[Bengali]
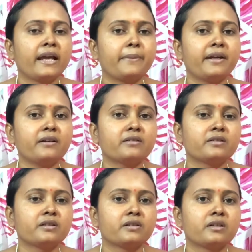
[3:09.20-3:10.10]
এবার
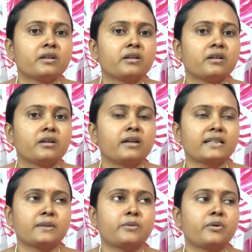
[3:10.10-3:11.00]

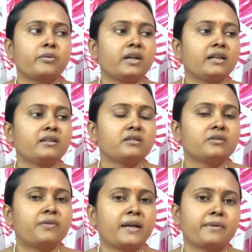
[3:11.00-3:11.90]
ডাক্তারবাবুরা বললেন
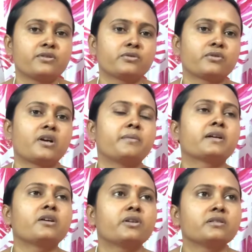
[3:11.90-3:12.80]
ফাইবারযুক্ত
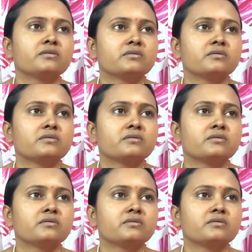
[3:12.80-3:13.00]
খাবার খাওয়ান